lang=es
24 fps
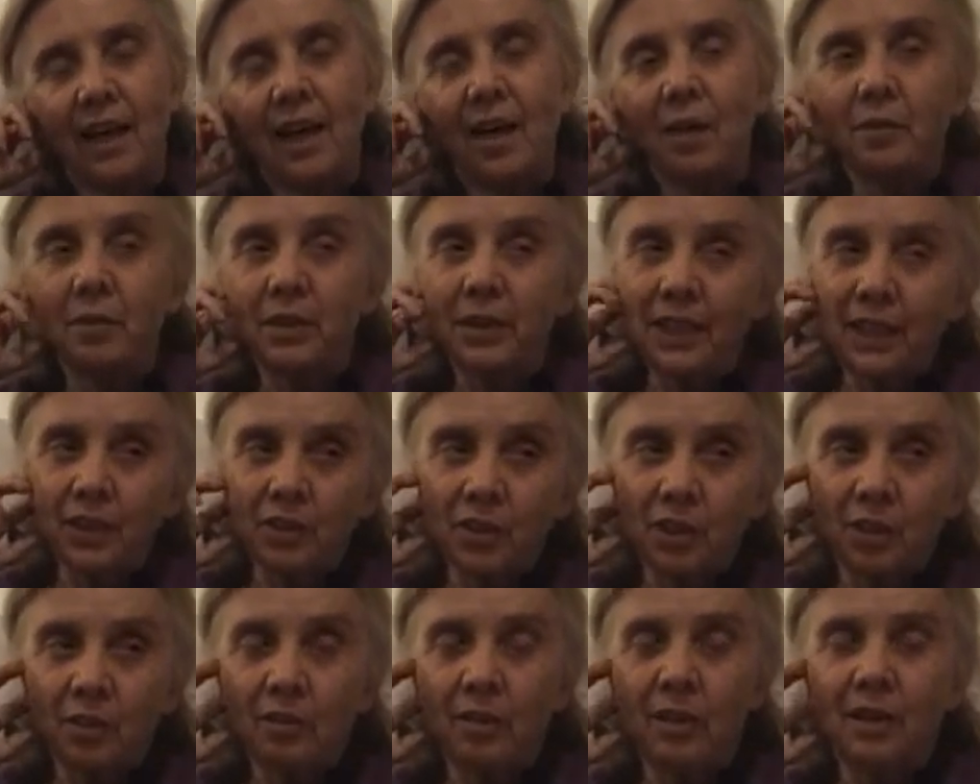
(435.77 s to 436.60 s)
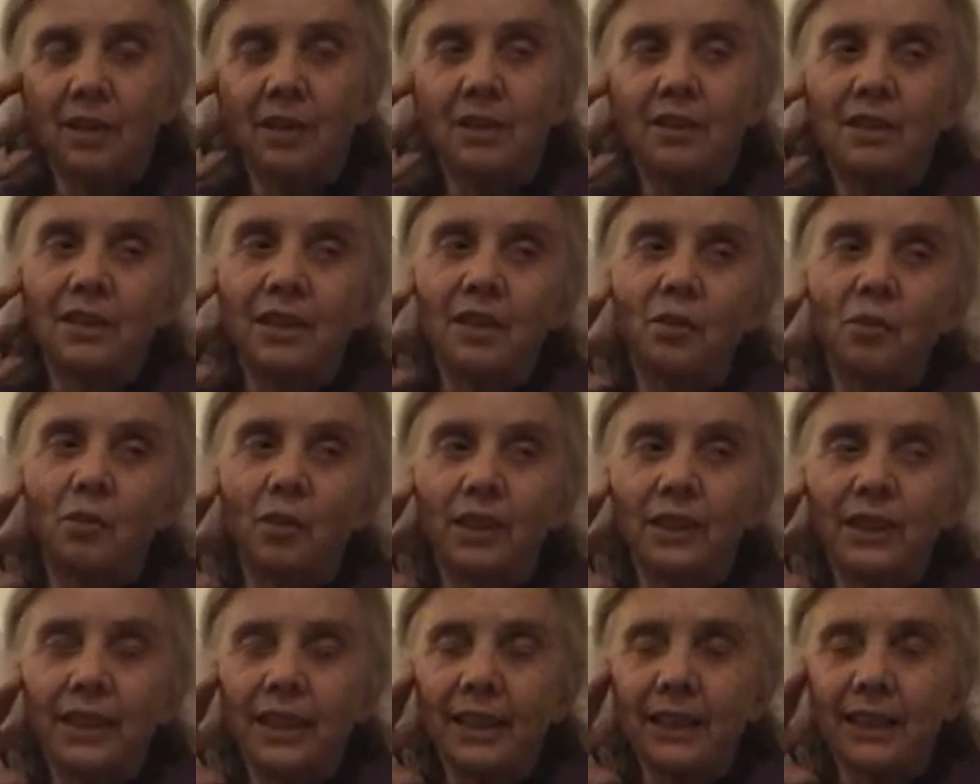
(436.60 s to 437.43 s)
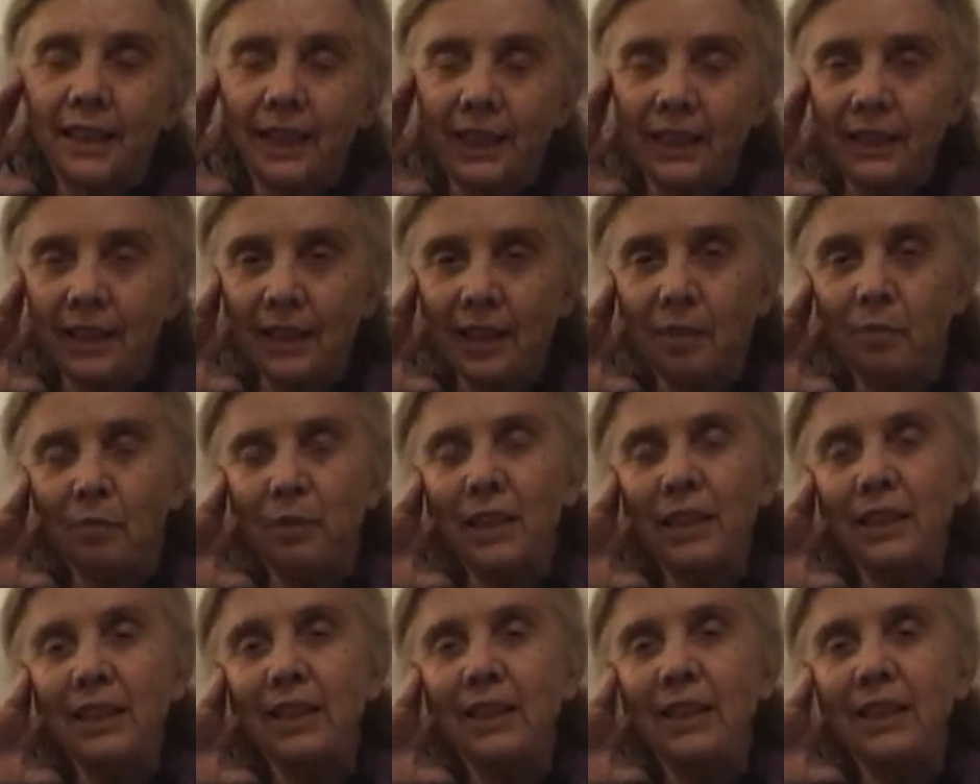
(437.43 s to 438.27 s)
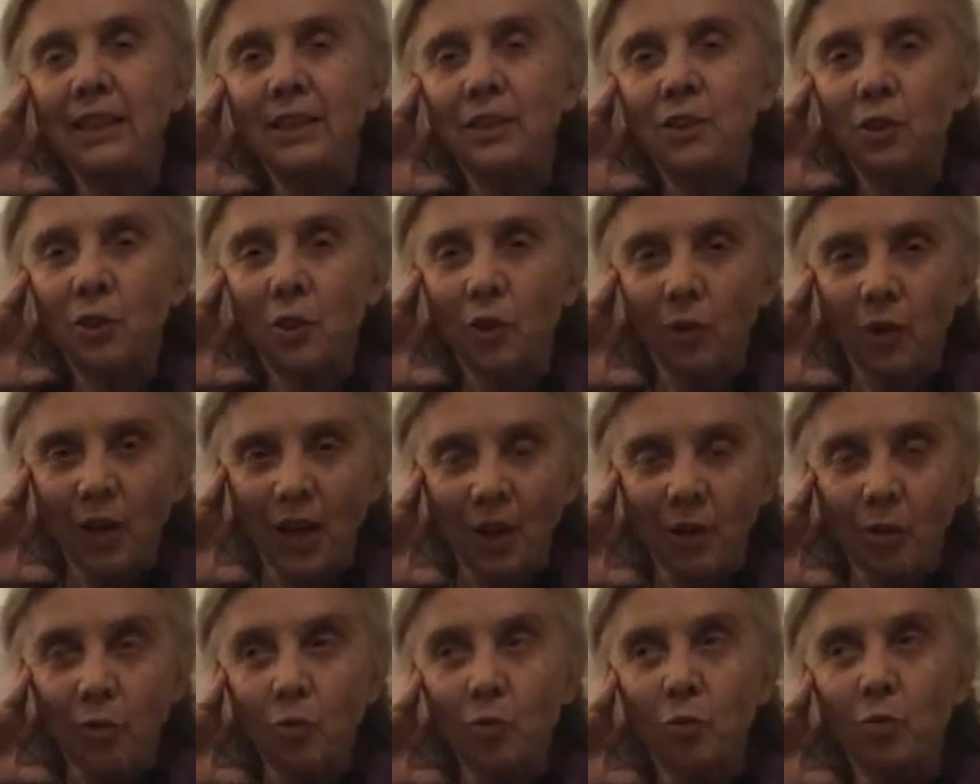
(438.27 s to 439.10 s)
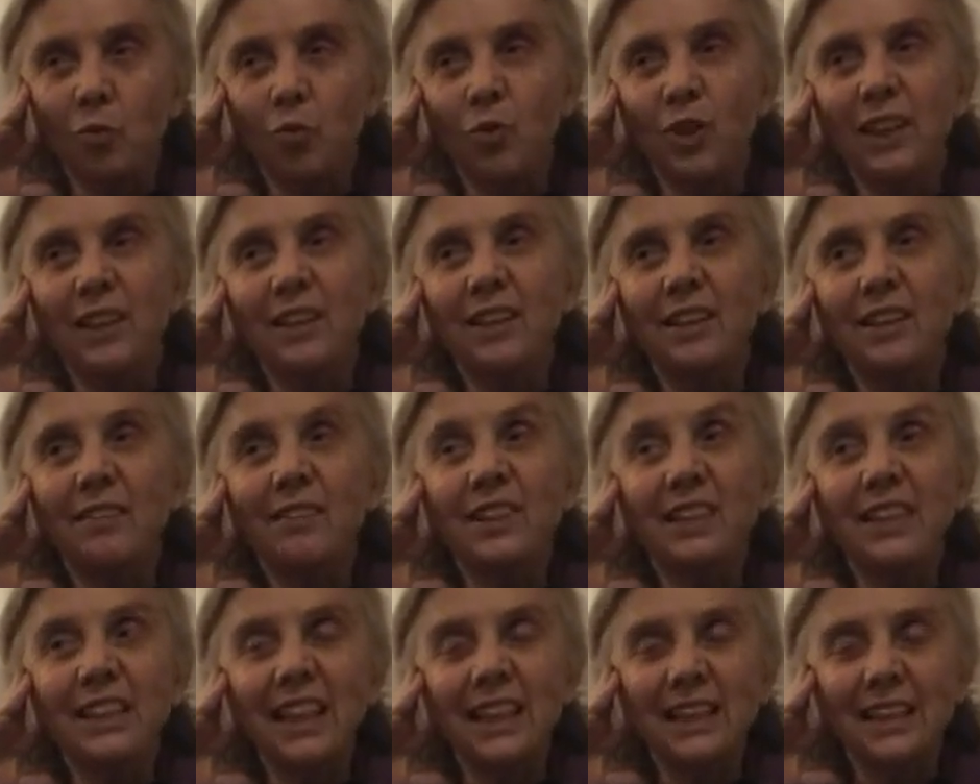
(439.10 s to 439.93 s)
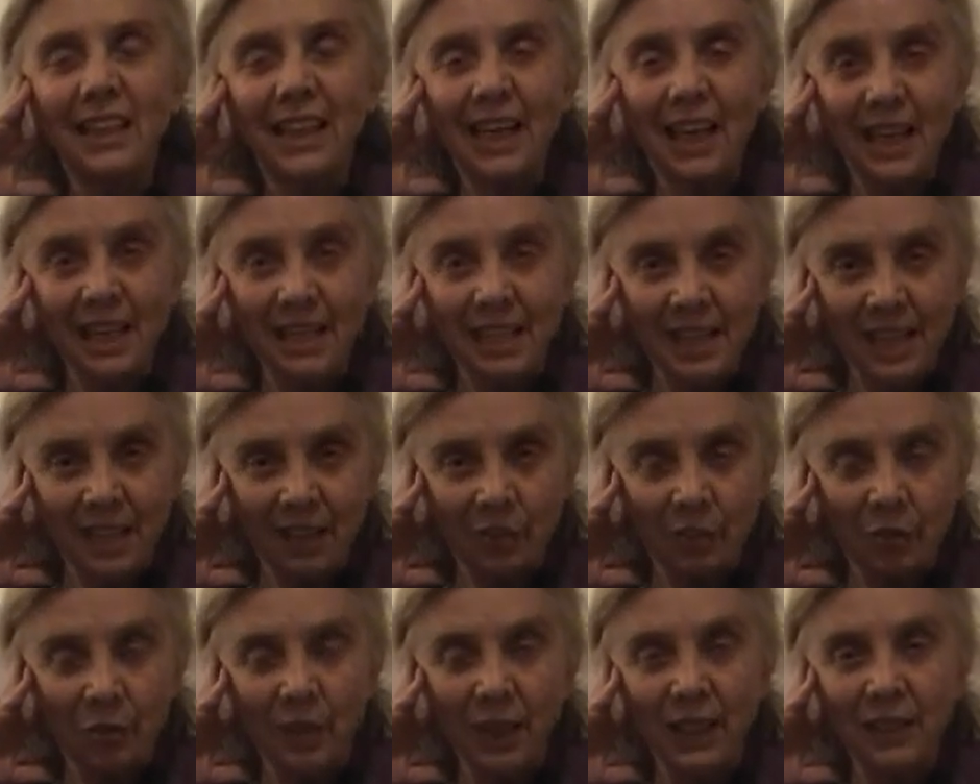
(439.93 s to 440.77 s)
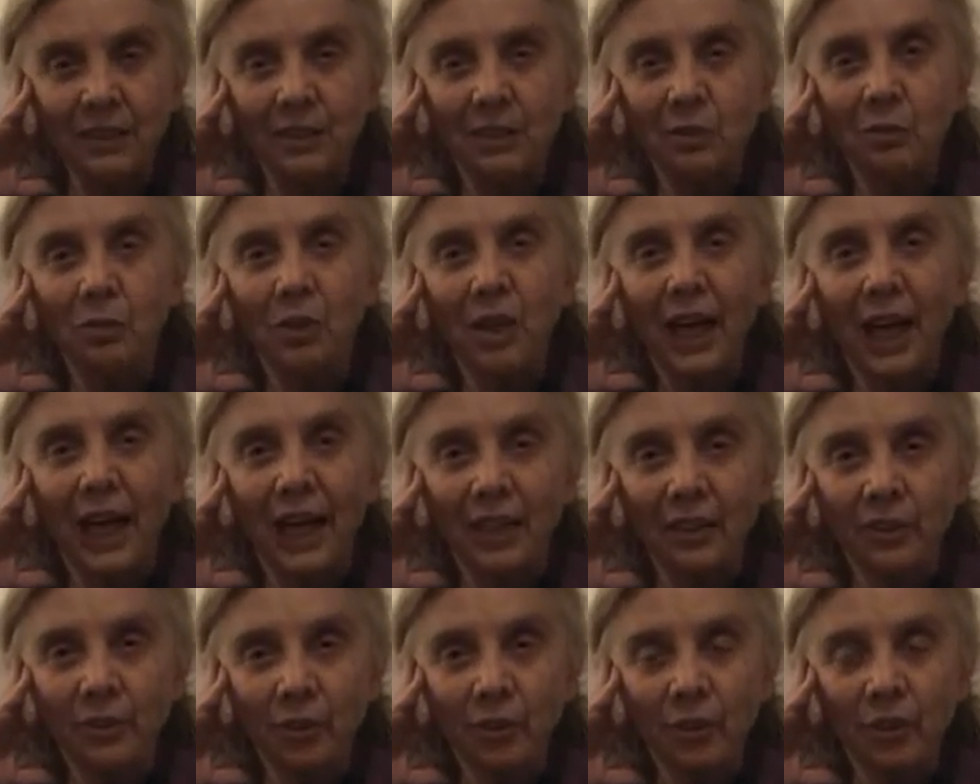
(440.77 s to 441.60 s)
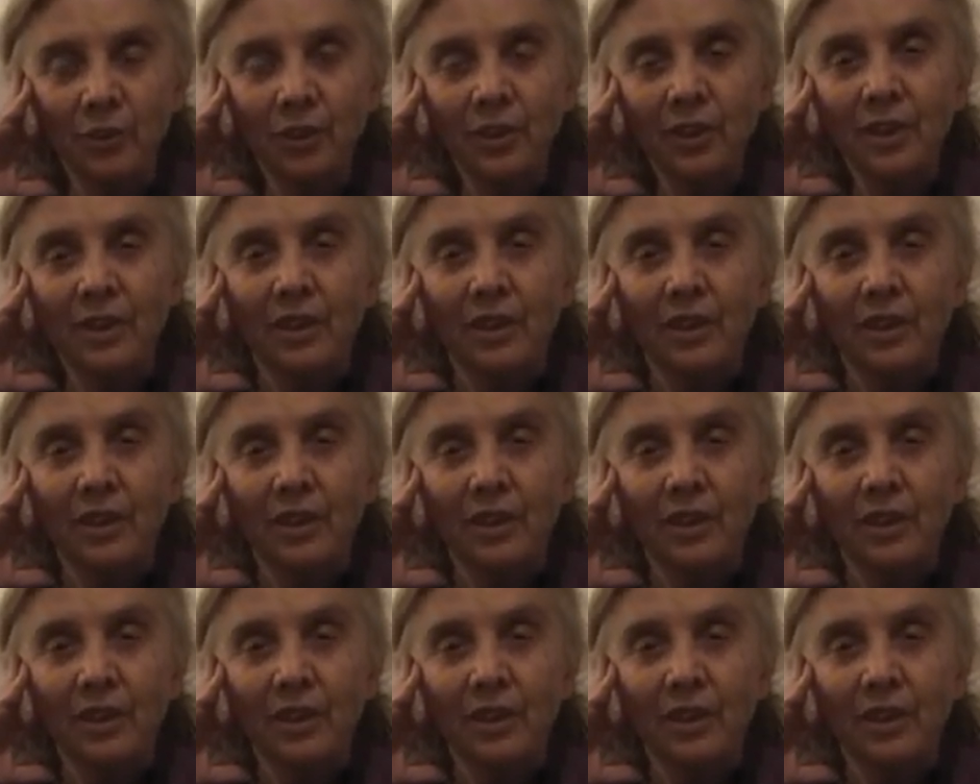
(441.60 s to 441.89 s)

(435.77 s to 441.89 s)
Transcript: A mediados de 53 ya me inicio, hago una entrevista diaria durante un año,